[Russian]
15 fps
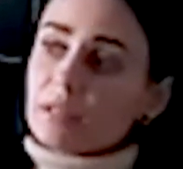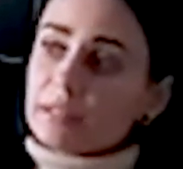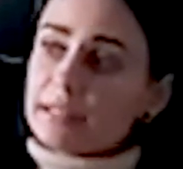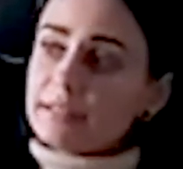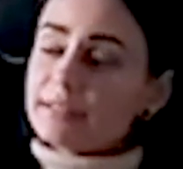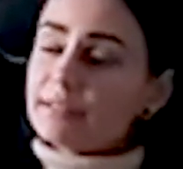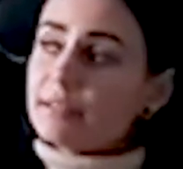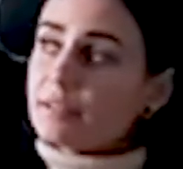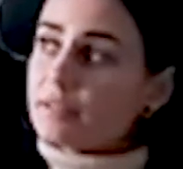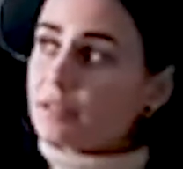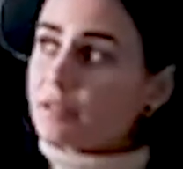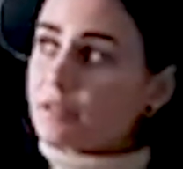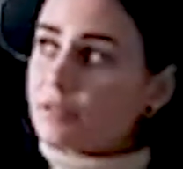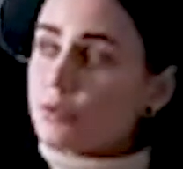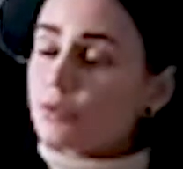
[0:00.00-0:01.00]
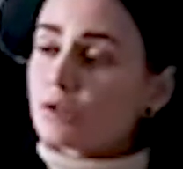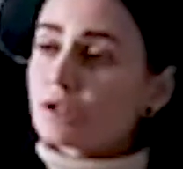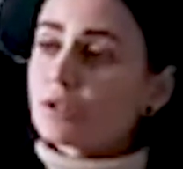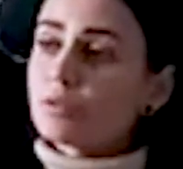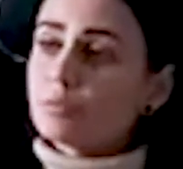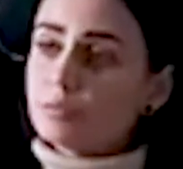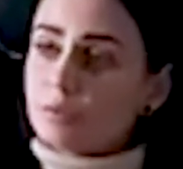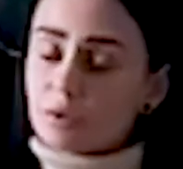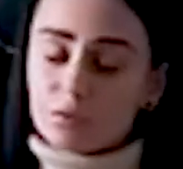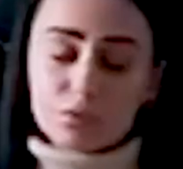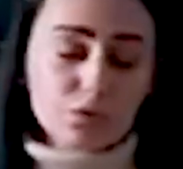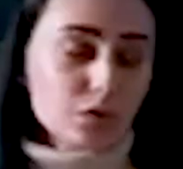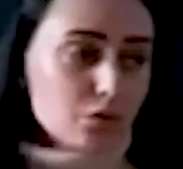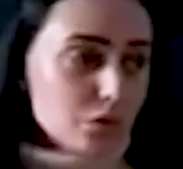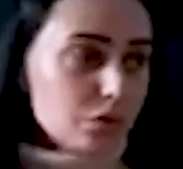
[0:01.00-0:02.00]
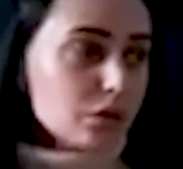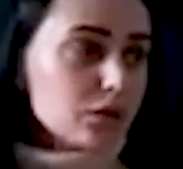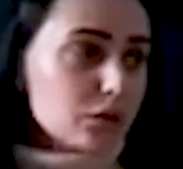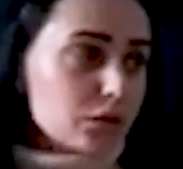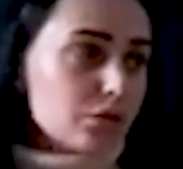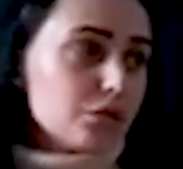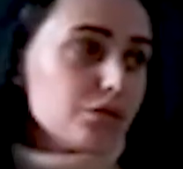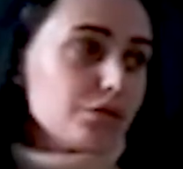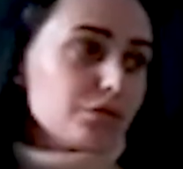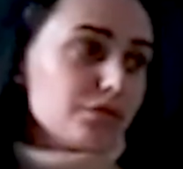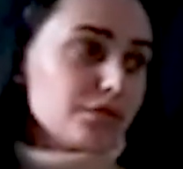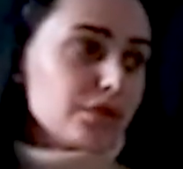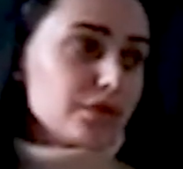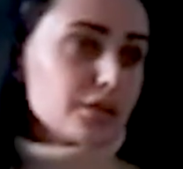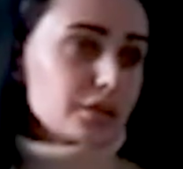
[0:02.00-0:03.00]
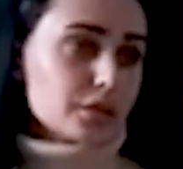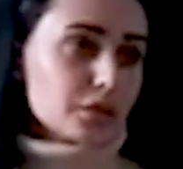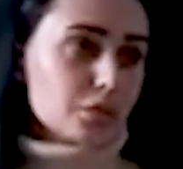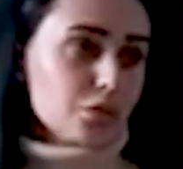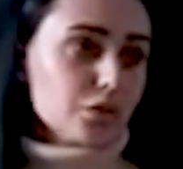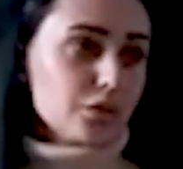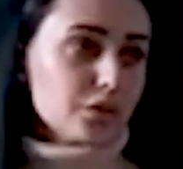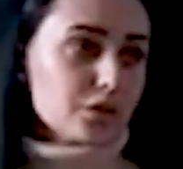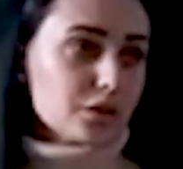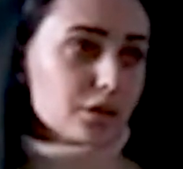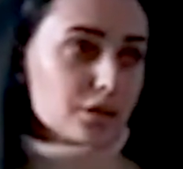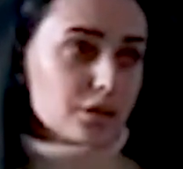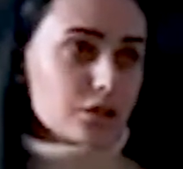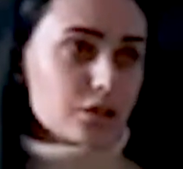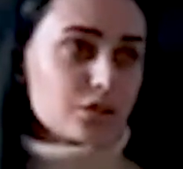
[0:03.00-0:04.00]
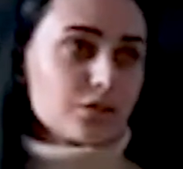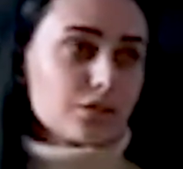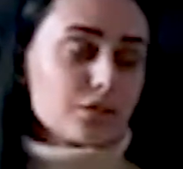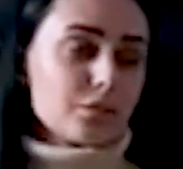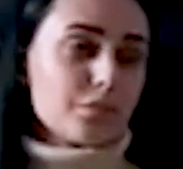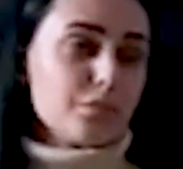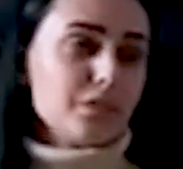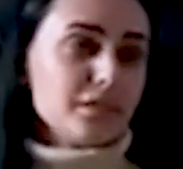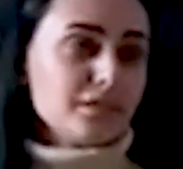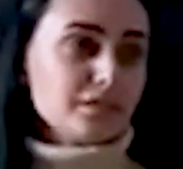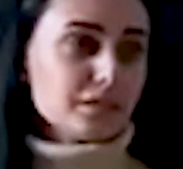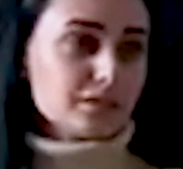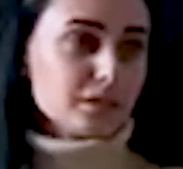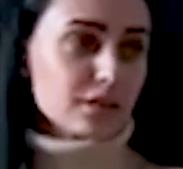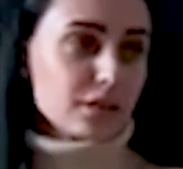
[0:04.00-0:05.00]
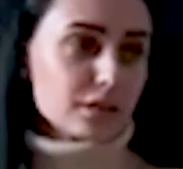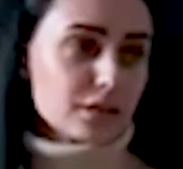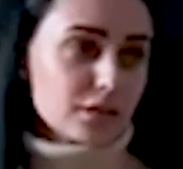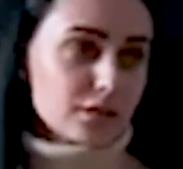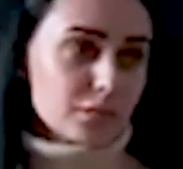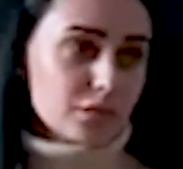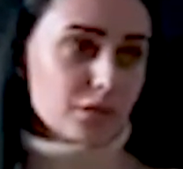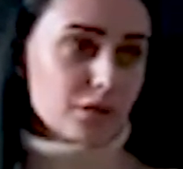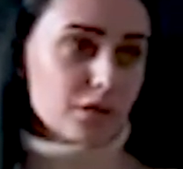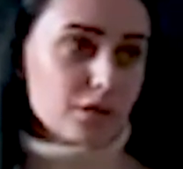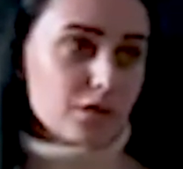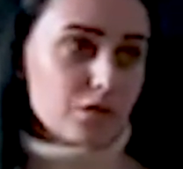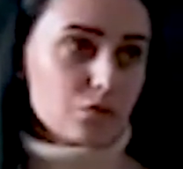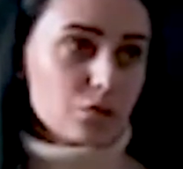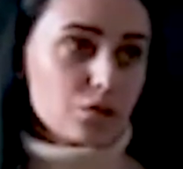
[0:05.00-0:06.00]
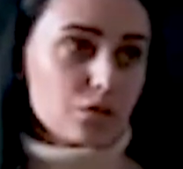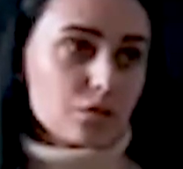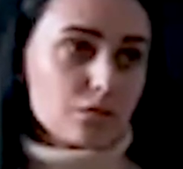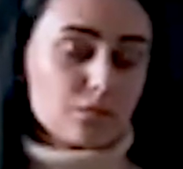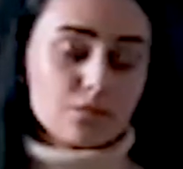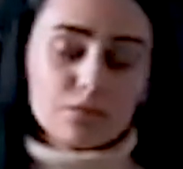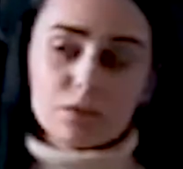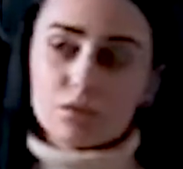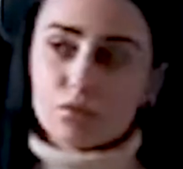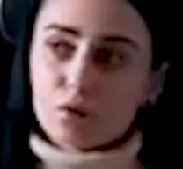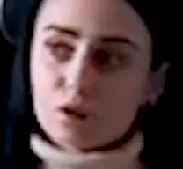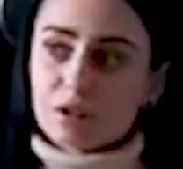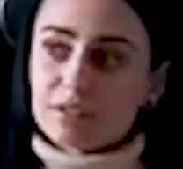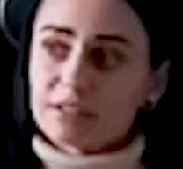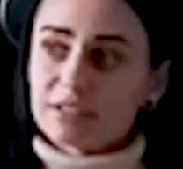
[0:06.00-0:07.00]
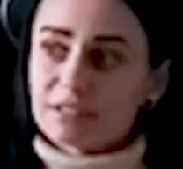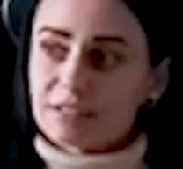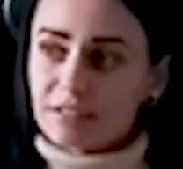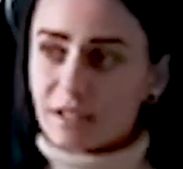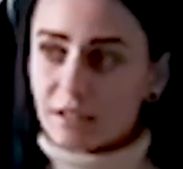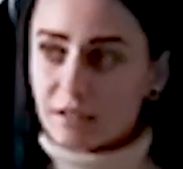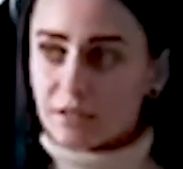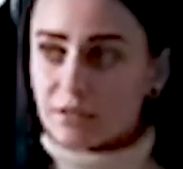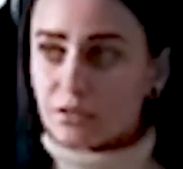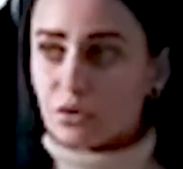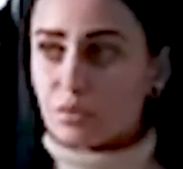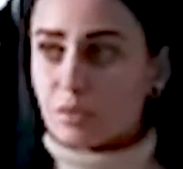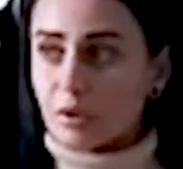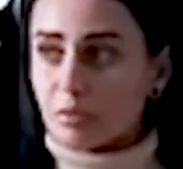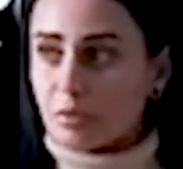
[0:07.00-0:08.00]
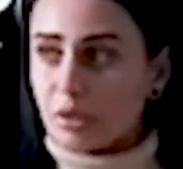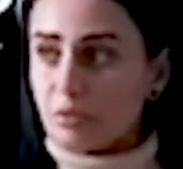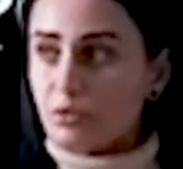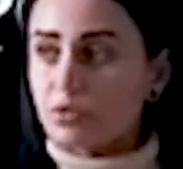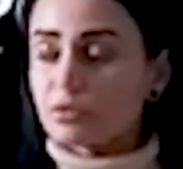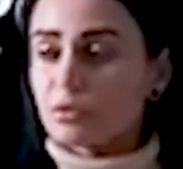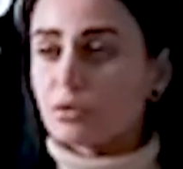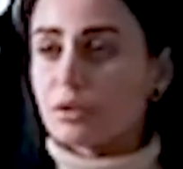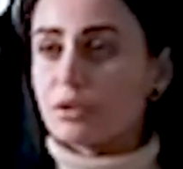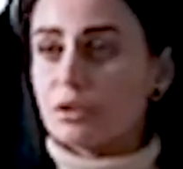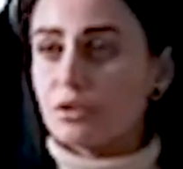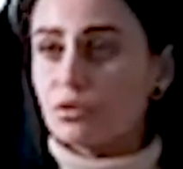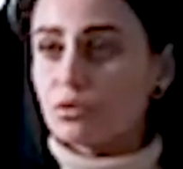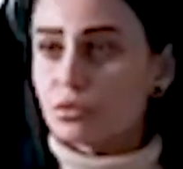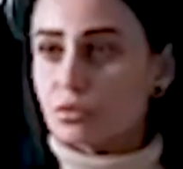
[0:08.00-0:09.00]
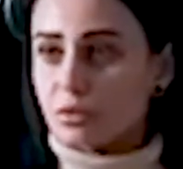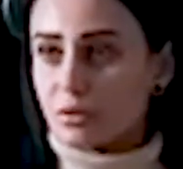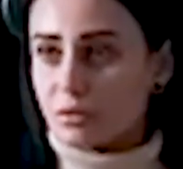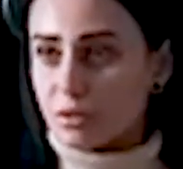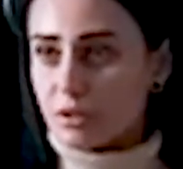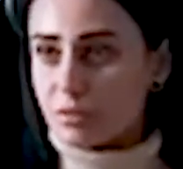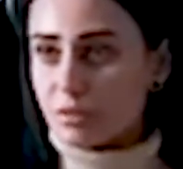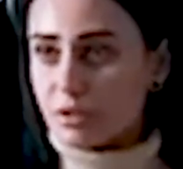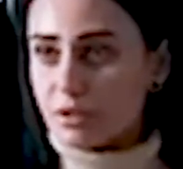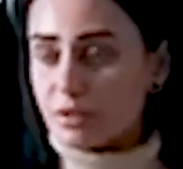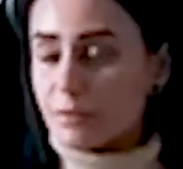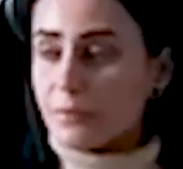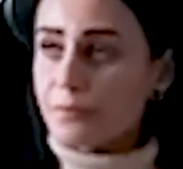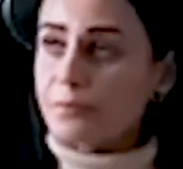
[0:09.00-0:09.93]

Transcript: Если э, вы уже довольно долго находитесь в центре, работаете, конечно, своим бессознательным, да, и уже, вы уже осознали свою проблему, свою аддикцию, зависимость,